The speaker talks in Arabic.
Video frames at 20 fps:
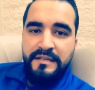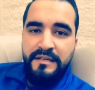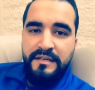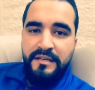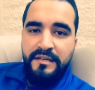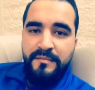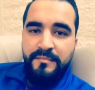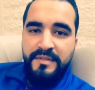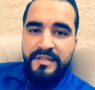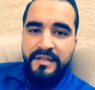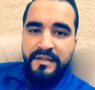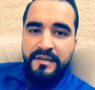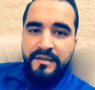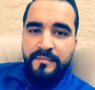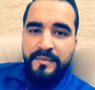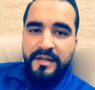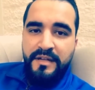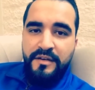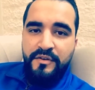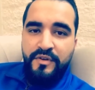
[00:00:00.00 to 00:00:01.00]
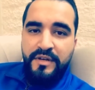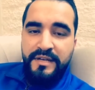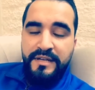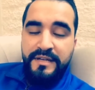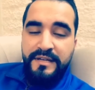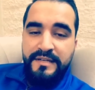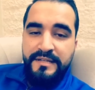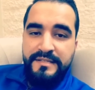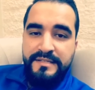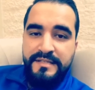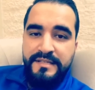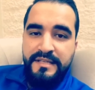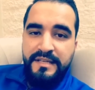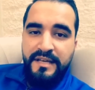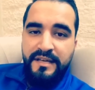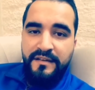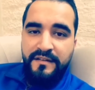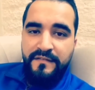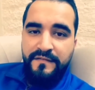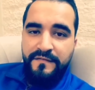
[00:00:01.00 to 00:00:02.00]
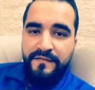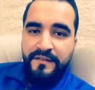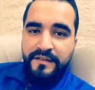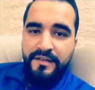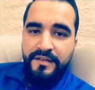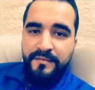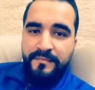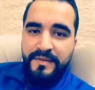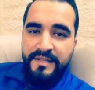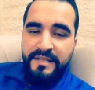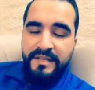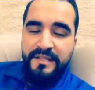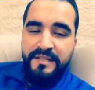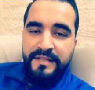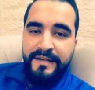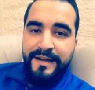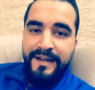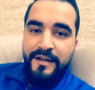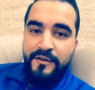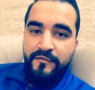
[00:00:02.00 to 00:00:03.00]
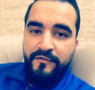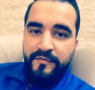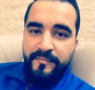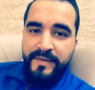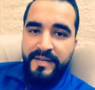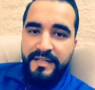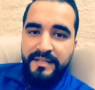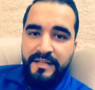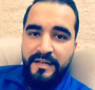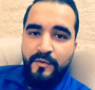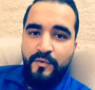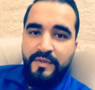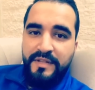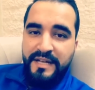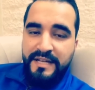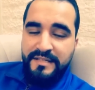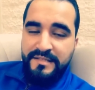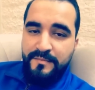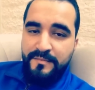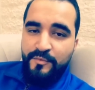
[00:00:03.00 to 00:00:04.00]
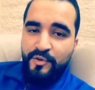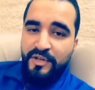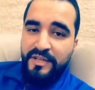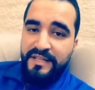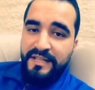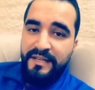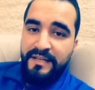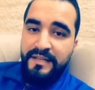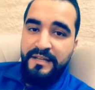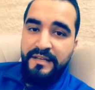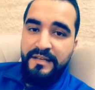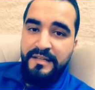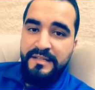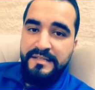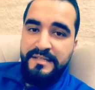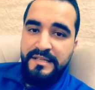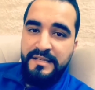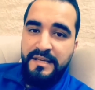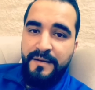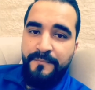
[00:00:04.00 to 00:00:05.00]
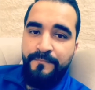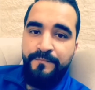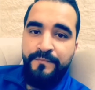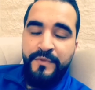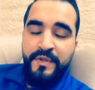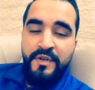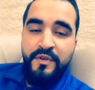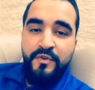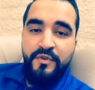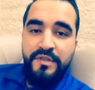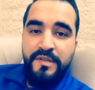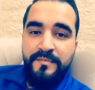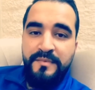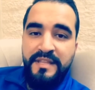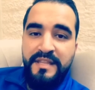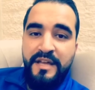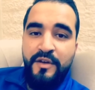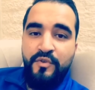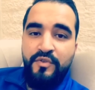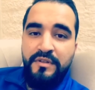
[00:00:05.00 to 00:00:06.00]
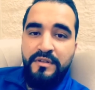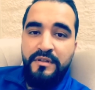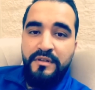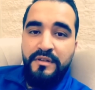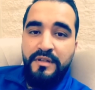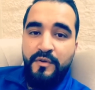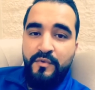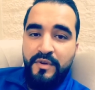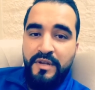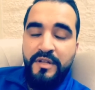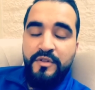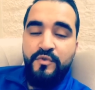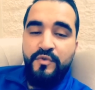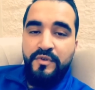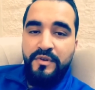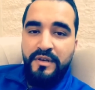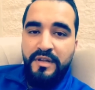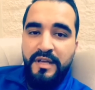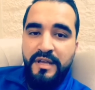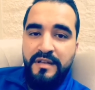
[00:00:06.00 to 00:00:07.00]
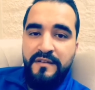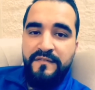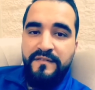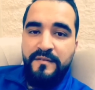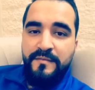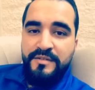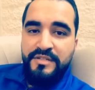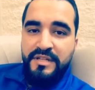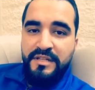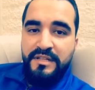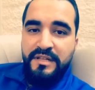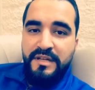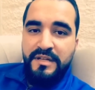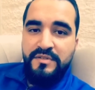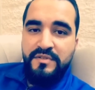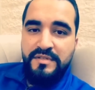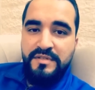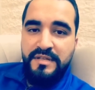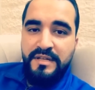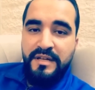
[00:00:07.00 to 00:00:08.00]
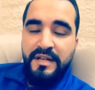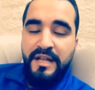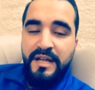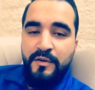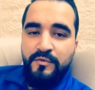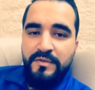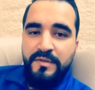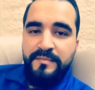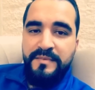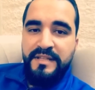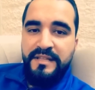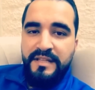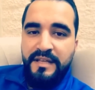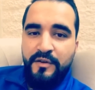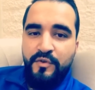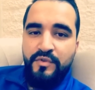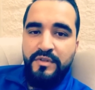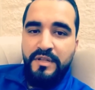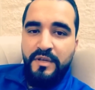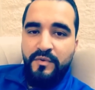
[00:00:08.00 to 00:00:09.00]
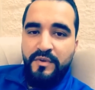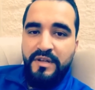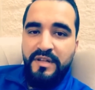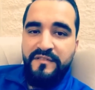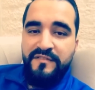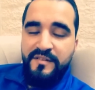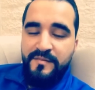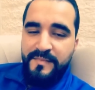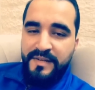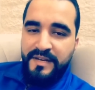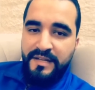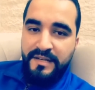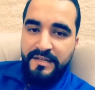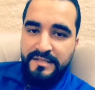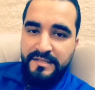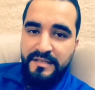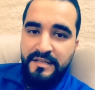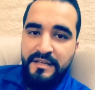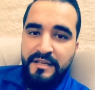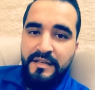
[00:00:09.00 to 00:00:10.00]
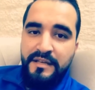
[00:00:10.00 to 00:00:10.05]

آه، بدرب على اللغة الإنجليزية في مدينتك أو في بلدك وتحسن من لغتك الإنجليزية وتبدأ تاخد دورات أونلاين في مجال تخصصك أو تبدأ تاخد دورات في المراكز